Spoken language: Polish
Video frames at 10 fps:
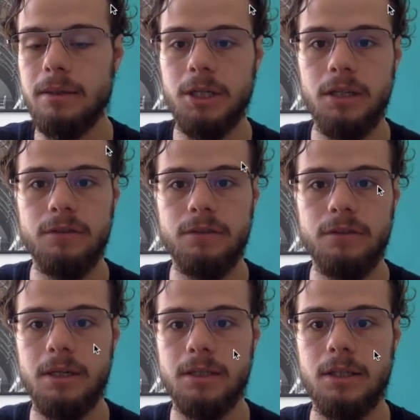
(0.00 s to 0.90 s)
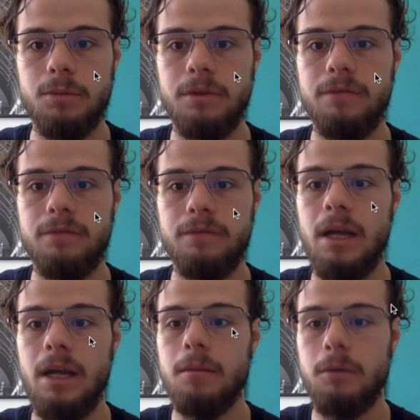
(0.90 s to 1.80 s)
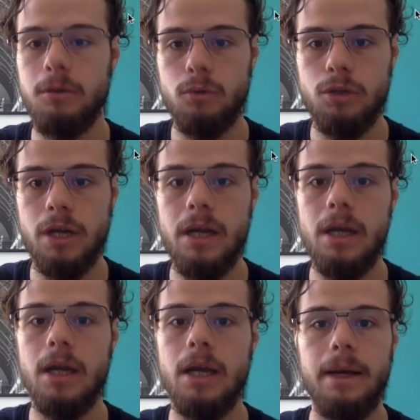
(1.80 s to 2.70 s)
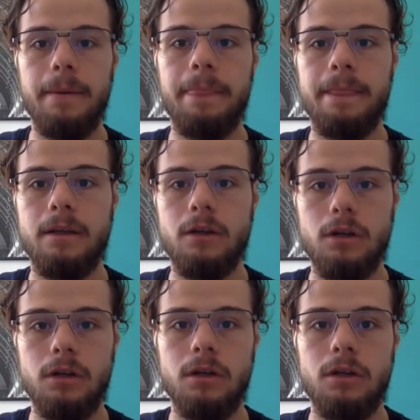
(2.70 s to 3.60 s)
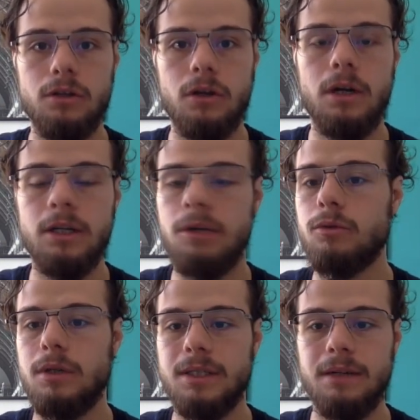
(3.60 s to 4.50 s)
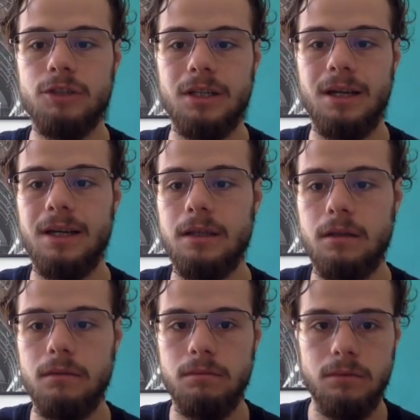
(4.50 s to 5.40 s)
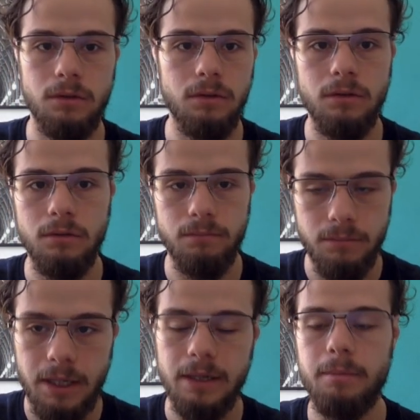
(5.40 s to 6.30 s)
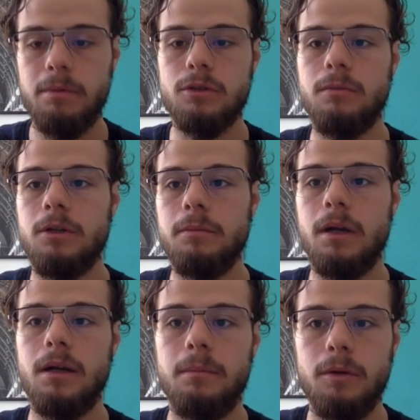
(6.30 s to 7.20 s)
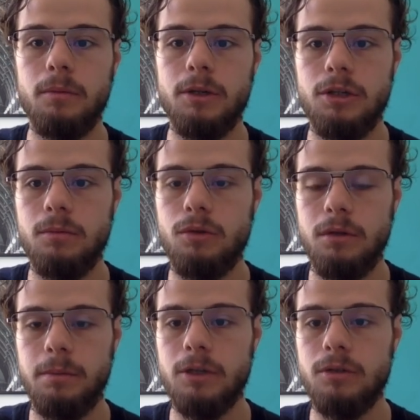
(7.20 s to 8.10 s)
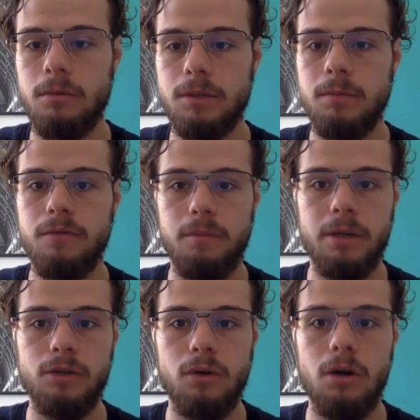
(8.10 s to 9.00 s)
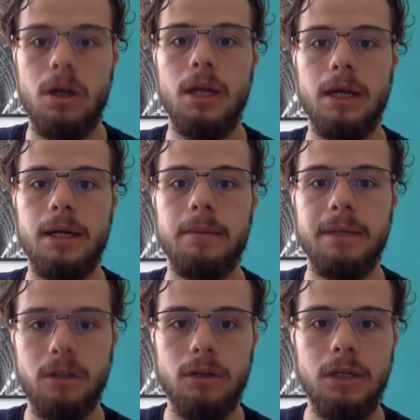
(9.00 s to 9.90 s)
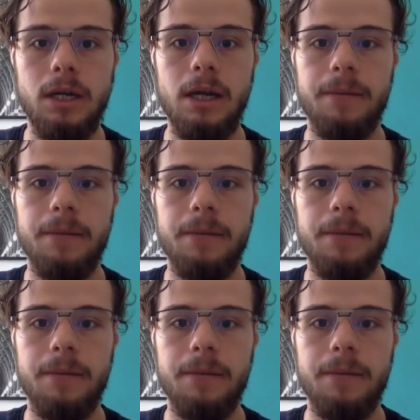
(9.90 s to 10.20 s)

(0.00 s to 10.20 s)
Przede wszystkim teraz jesteśmy w moim kursie e, Rozkochają, który zawsze daje mm, daje po prostu moim e, podopiecznym, którzy pracują ze mną w oparciu o e, mentoring.